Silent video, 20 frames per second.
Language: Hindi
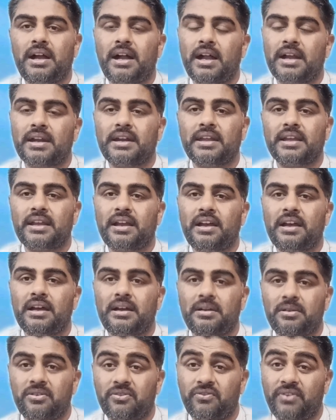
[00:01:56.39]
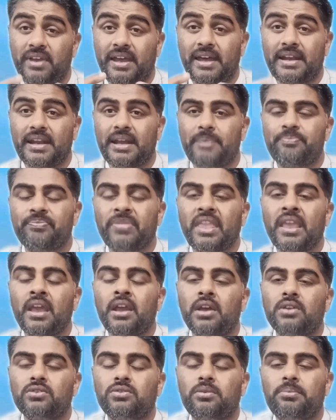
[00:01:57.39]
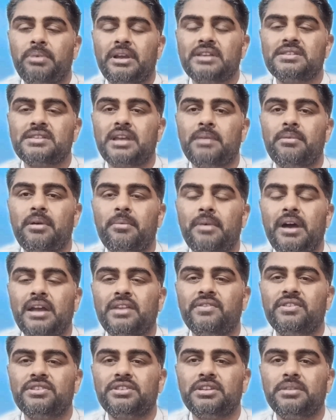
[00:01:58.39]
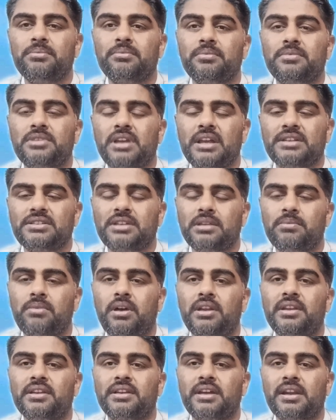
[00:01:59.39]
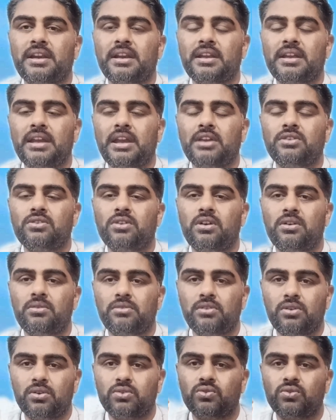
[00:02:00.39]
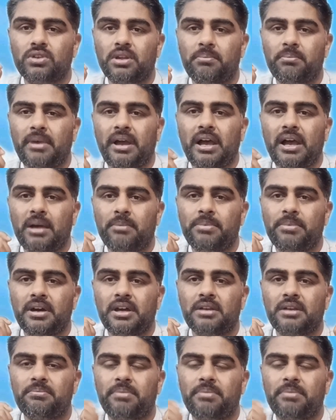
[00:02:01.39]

आंकड़े का वैर है तो भाई साहब अमाद वसीम जैसे ही बॉलिंग करने आए तो लोगों ने बाबर